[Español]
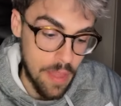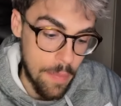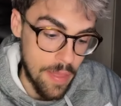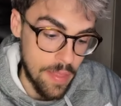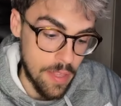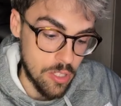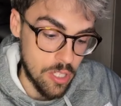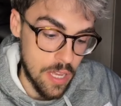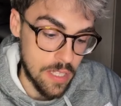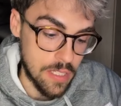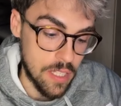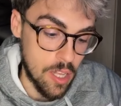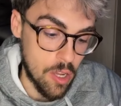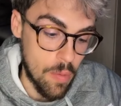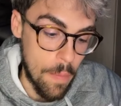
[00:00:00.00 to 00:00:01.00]
depende, o sea,
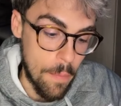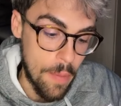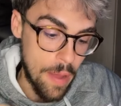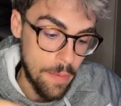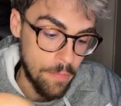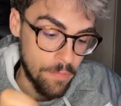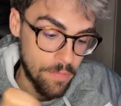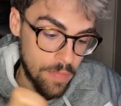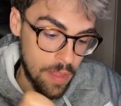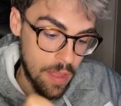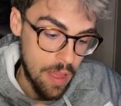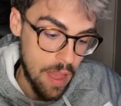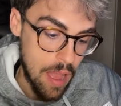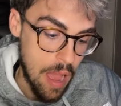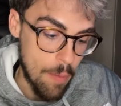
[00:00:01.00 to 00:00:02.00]
si te comes pan
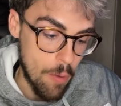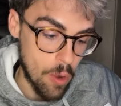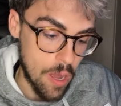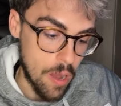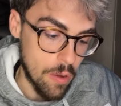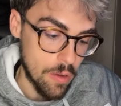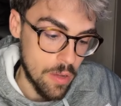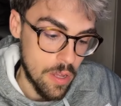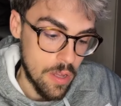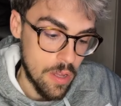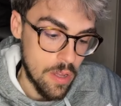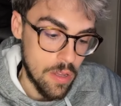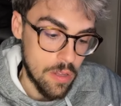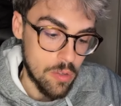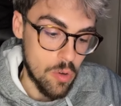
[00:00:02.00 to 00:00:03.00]
abocado,
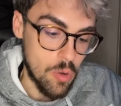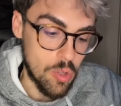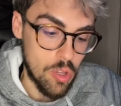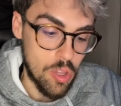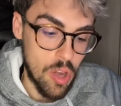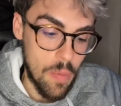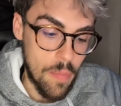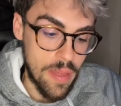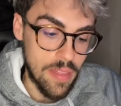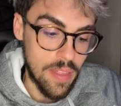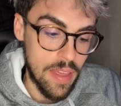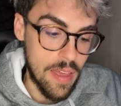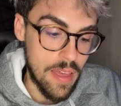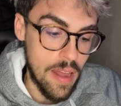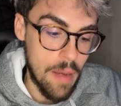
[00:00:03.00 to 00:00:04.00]

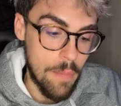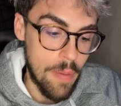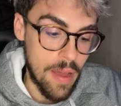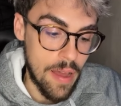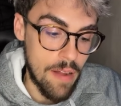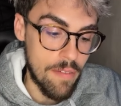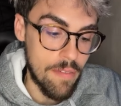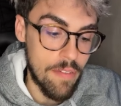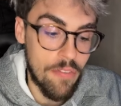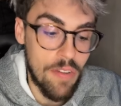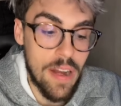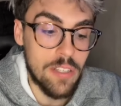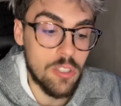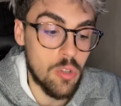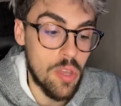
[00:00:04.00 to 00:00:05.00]
nutricionalmente el pan al
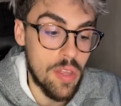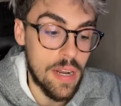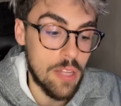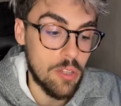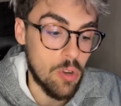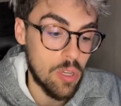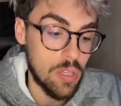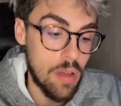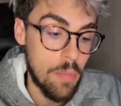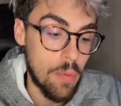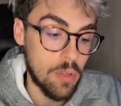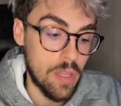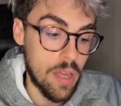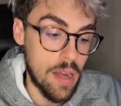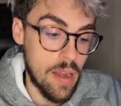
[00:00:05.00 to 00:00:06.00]
final son hidratos, lo que te va a
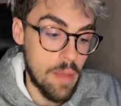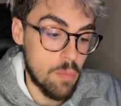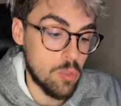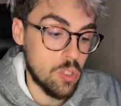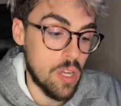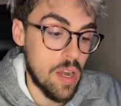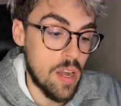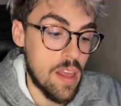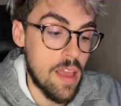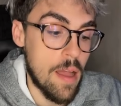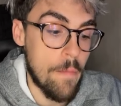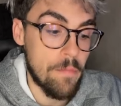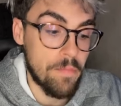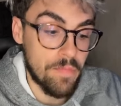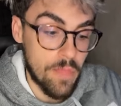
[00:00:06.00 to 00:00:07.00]
aportar es mucha
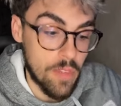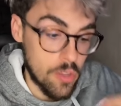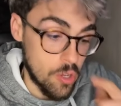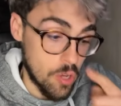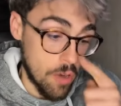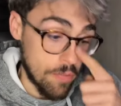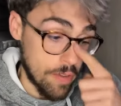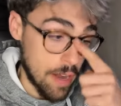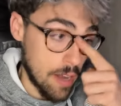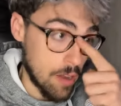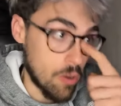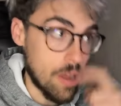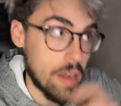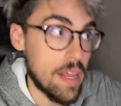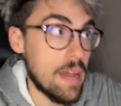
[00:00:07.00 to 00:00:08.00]
energía yo al final
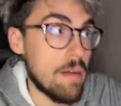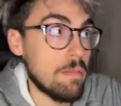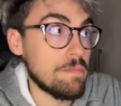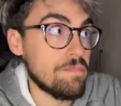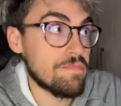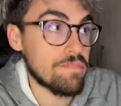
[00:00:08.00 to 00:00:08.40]
lo que haría